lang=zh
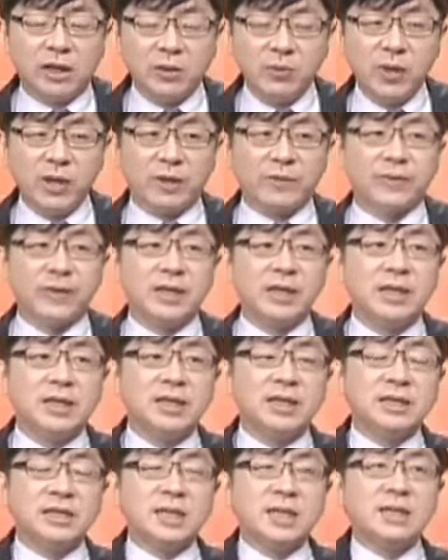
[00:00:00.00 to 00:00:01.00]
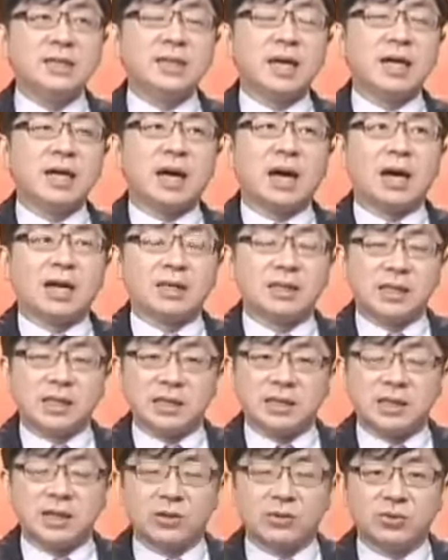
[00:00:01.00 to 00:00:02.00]
因为现在的行
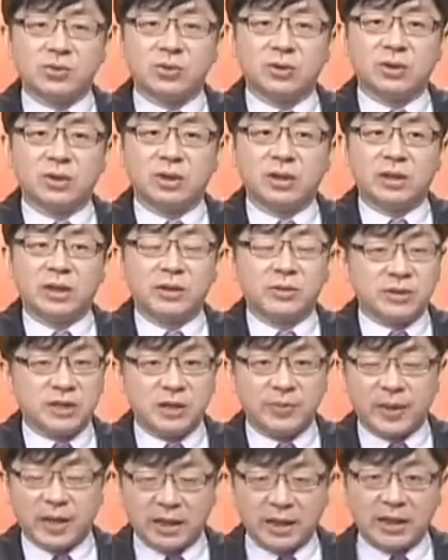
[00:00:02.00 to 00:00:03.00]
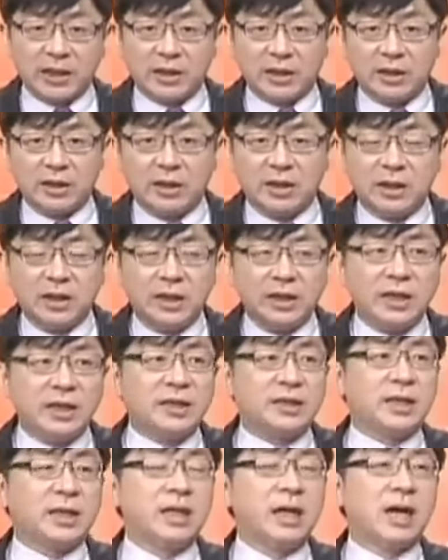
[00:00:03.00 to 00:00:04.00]
情叫做六七百亿，
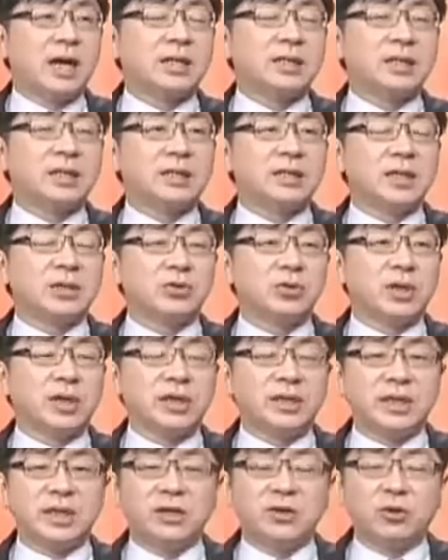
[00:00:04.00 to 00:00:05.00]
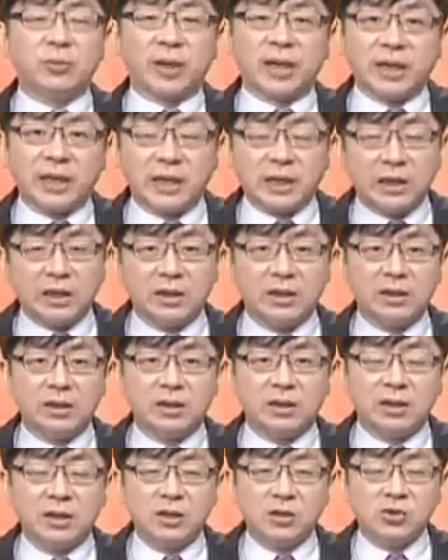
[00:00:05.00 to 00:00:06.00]
以前的行情叫做一千六百亿。
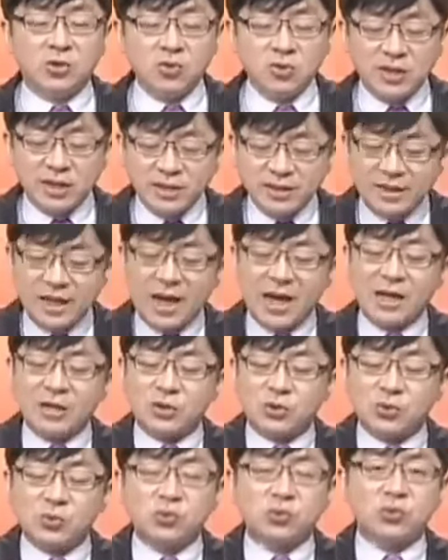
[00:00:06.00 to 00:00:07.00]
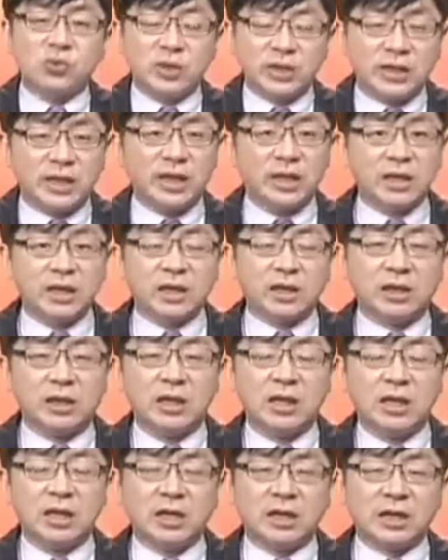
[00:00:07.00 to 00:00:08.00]
中间差了足足一千亿，
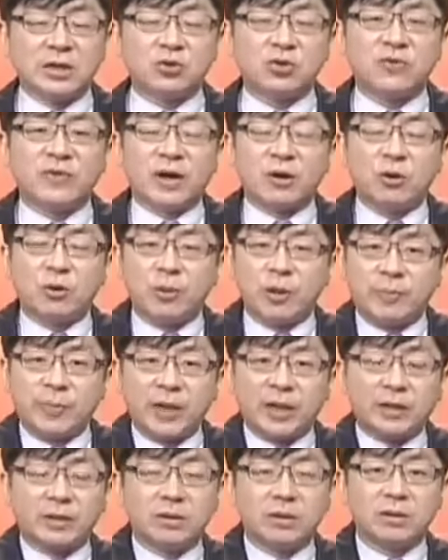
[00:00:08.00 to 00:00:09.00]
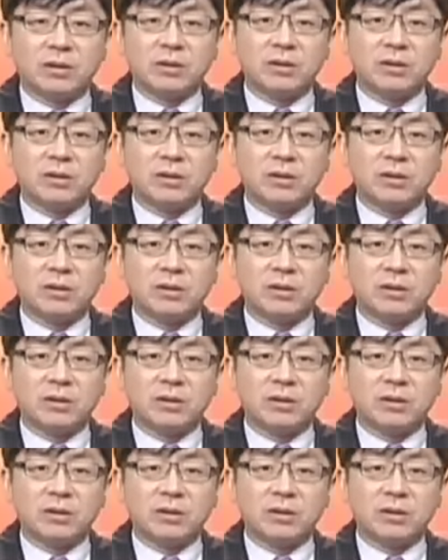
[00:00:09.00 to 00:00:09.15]
你们做法会不会变？